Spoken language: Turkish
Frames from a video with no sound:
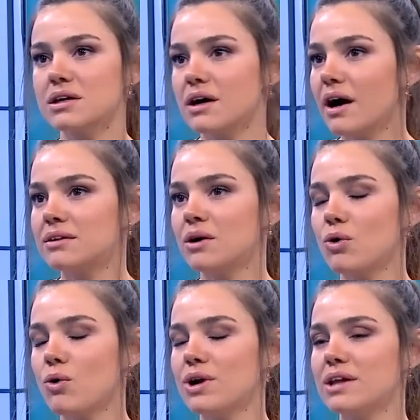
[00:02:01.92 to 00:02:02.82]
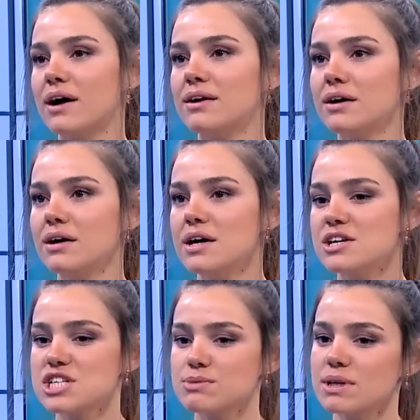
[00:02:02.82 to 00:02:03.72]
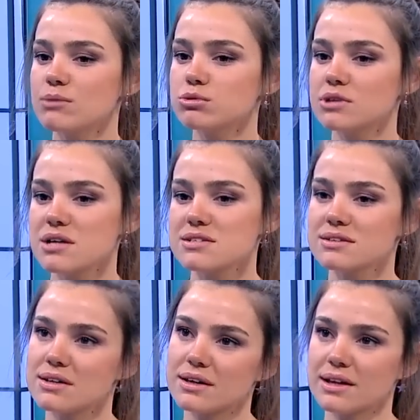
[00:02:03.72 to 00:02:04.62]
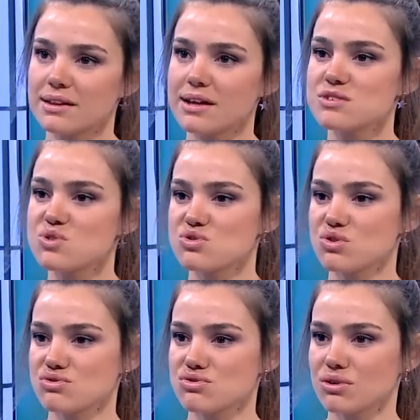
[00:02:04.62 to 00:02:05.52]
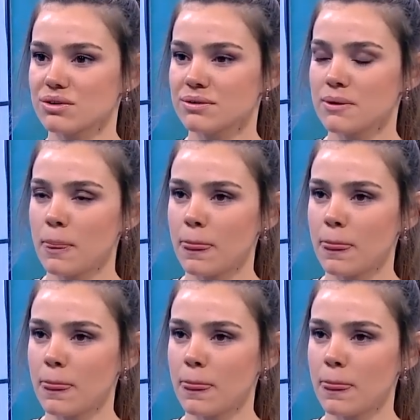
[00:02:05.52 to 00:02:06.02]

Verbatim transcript: e, hikaye de yok. O nedenle şimdilik bu tarz yatay hareketler söz konusu.